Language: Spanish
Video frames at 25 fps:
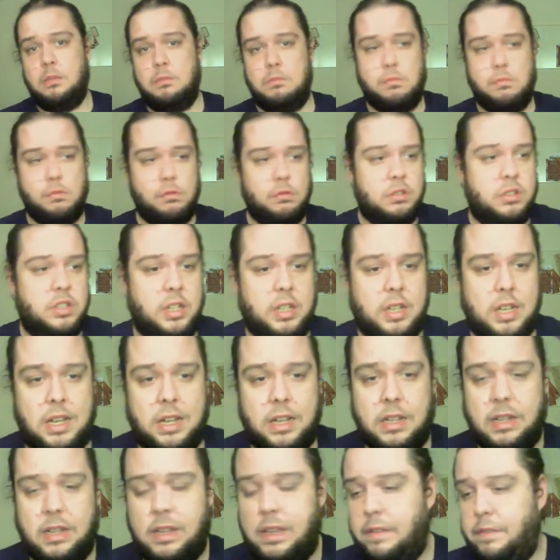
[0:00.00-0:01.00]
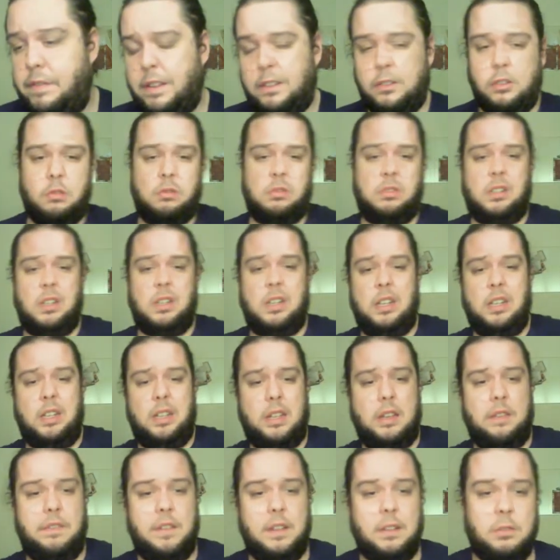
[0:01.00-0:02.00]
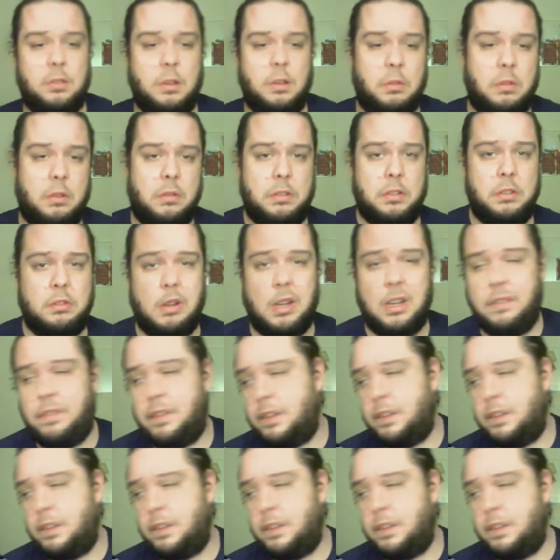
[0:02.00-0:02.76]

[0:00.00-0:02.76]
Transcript: música, efectos Glee, efectos audiovisuales,